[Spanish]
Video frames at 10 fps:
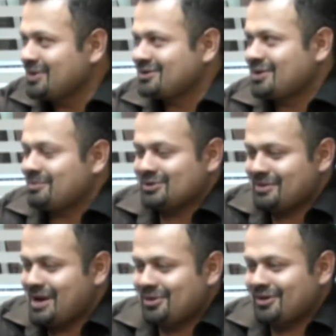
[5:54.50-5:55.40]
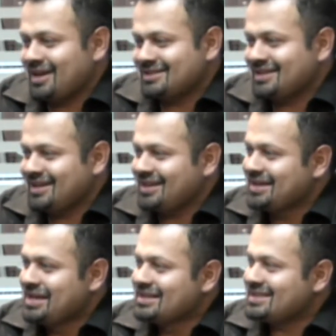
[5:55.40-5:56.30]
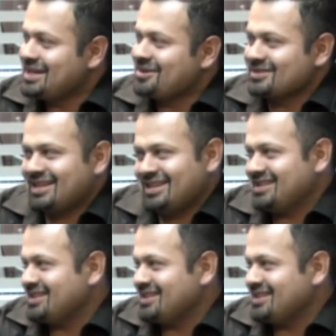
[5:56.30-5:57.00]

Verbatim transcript: estamos hablando de hace 5, 6,